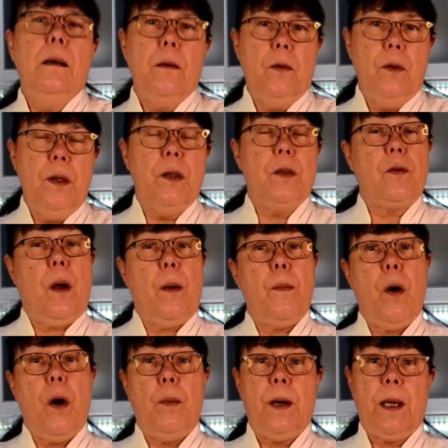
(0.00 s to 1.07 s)
com isso a
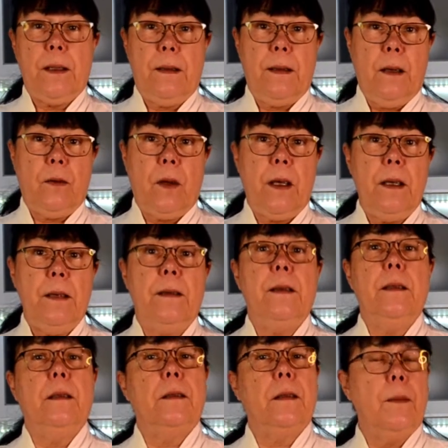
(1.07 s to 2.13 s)
abóbora sendo
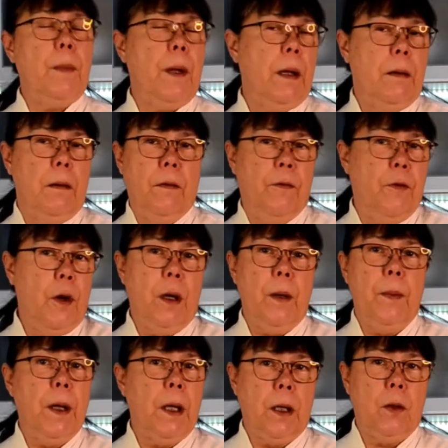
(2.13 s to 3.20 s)
aquecida também foi
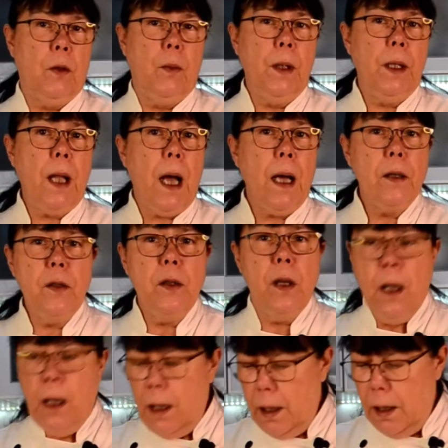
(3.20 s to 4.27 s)
liberando umidade
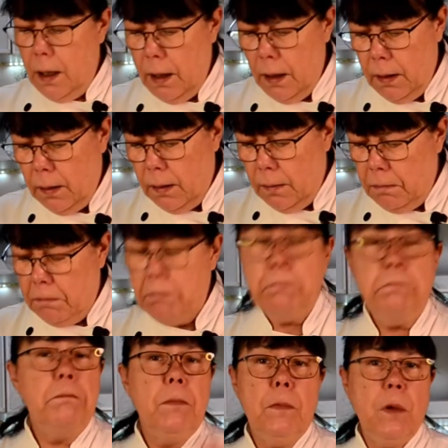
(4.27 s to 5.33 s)
e
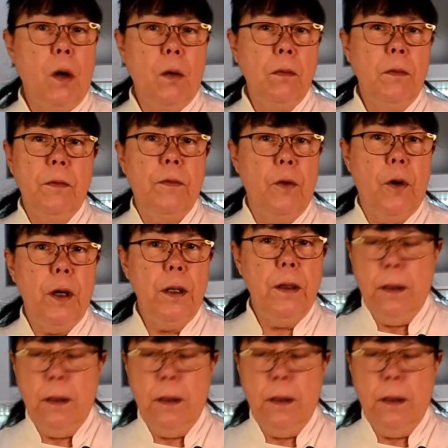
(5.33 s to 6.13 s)
não foi